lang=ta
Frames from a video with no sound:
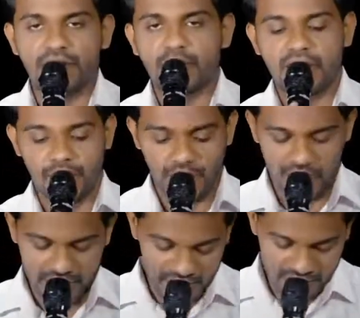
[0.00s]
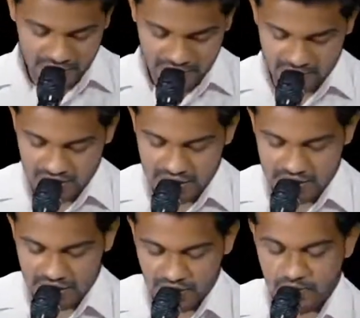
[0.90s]
பிரியமானவர்களே இந்த
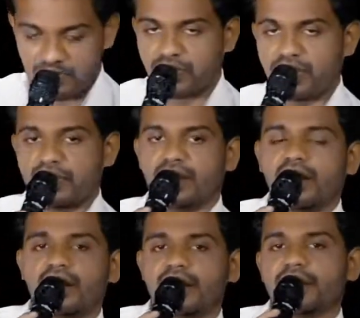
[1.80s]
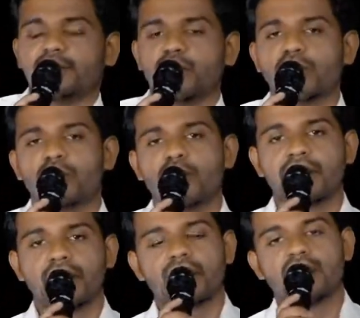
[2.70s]
நாளிலும் இந்த ஆன்லைன்
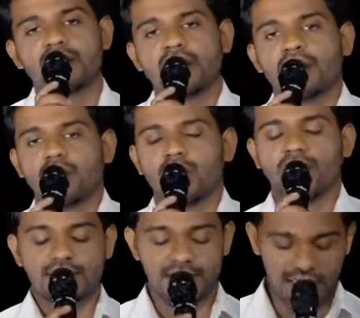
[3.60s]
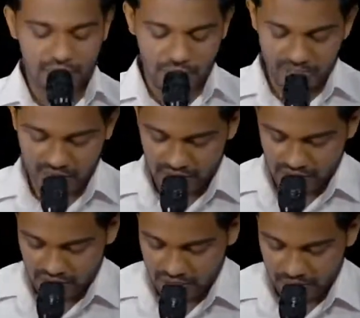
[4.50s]
மூலமாய் உங்களை
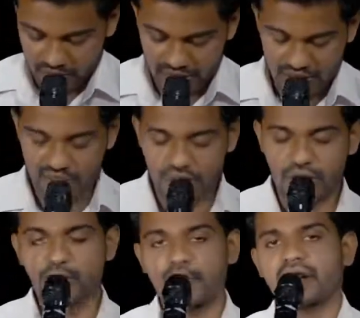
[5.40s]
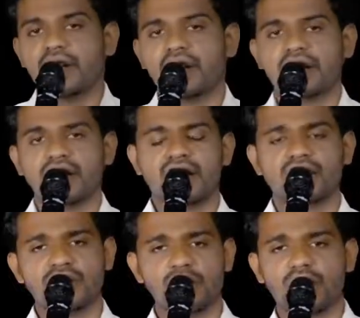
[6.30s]
சந்திப்பதற்கு தேவன் தந்த கிருபைக்காய் நான்
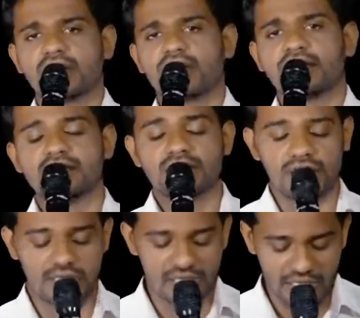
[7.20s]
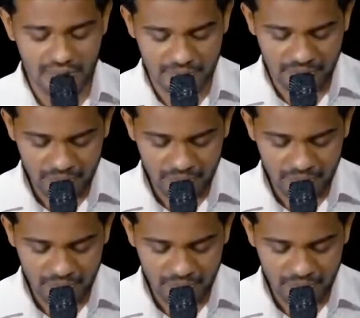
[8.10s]
ஆண்டவருக்கு நன்றி செலுத்துகிறேன்